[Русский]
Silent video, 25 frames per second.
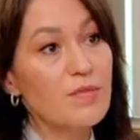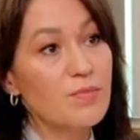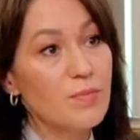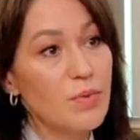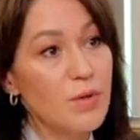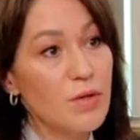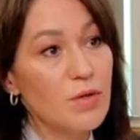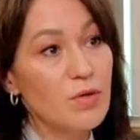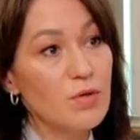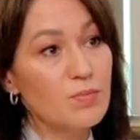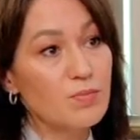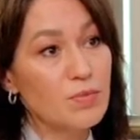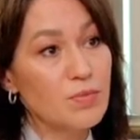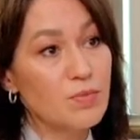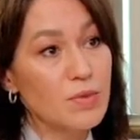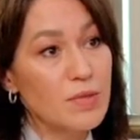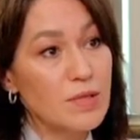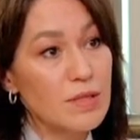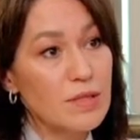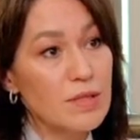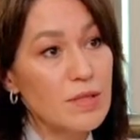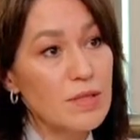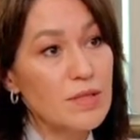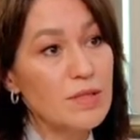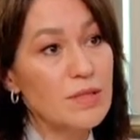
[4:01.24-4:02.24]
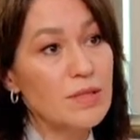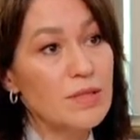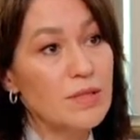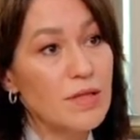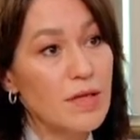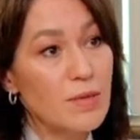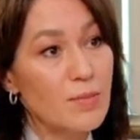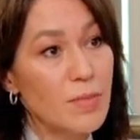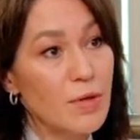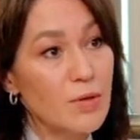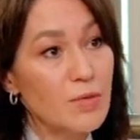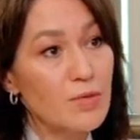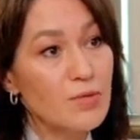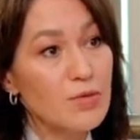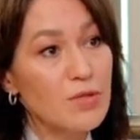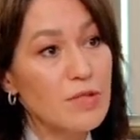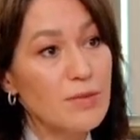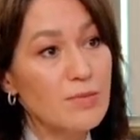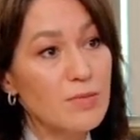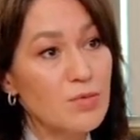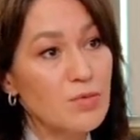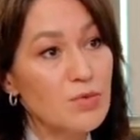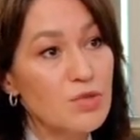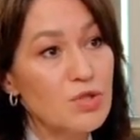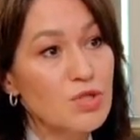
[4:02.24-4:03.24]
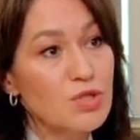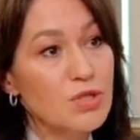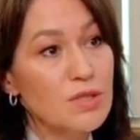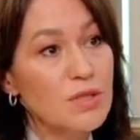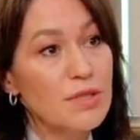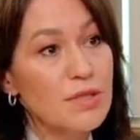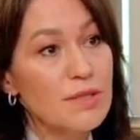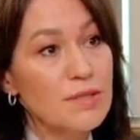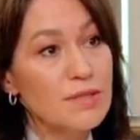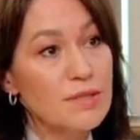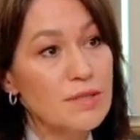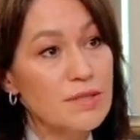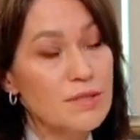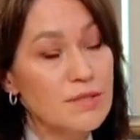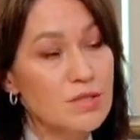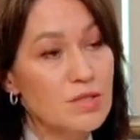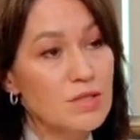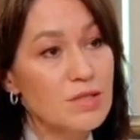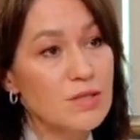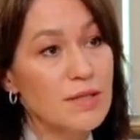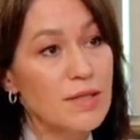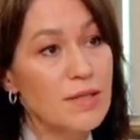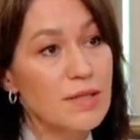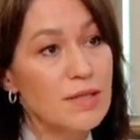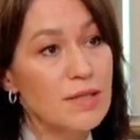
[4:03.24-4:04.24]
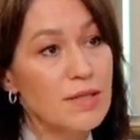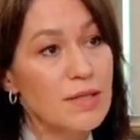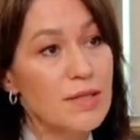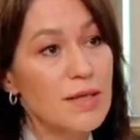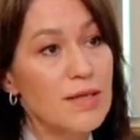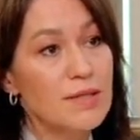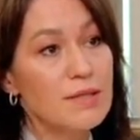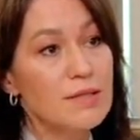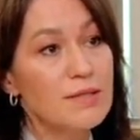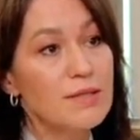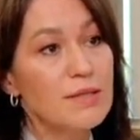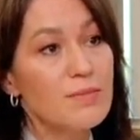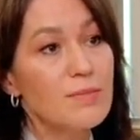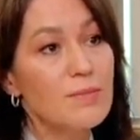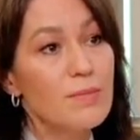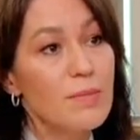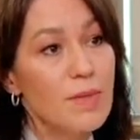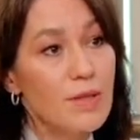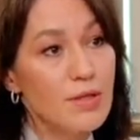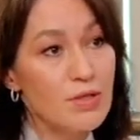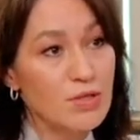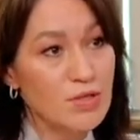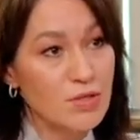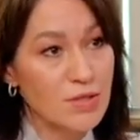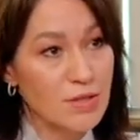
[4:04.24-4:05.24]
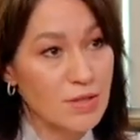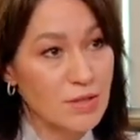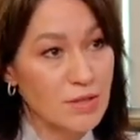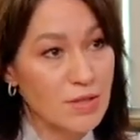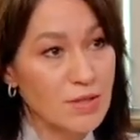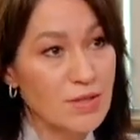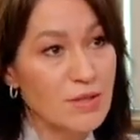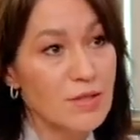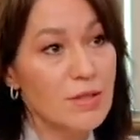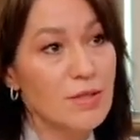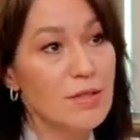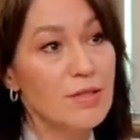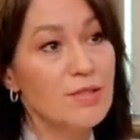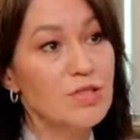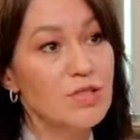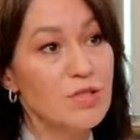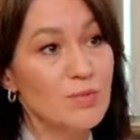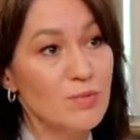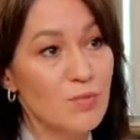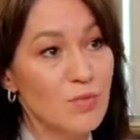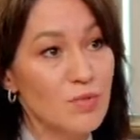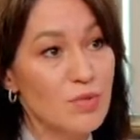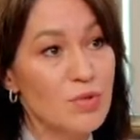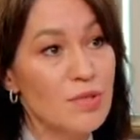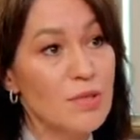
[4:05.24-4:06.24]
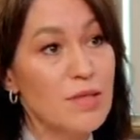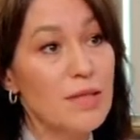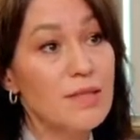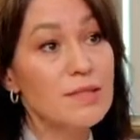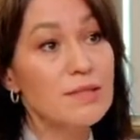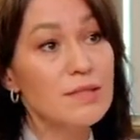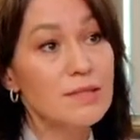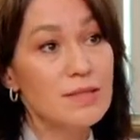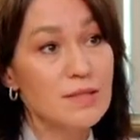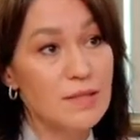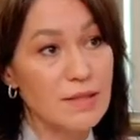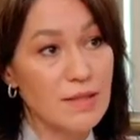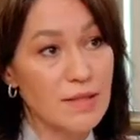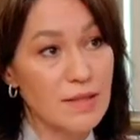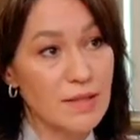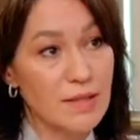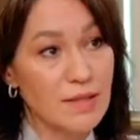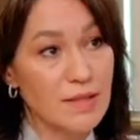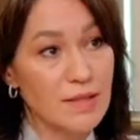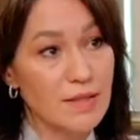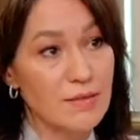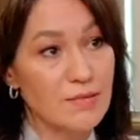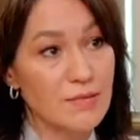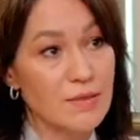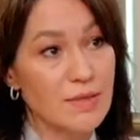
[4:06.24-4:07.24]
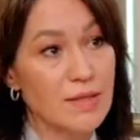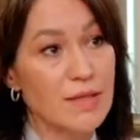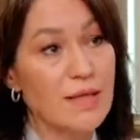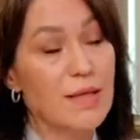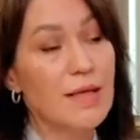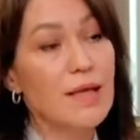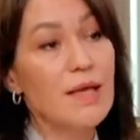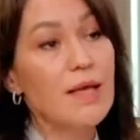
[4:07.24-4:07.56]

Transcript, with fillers: в период пубертата, наоборот, немножечко начинает тратить меньше энергии, чем он тратил до этого.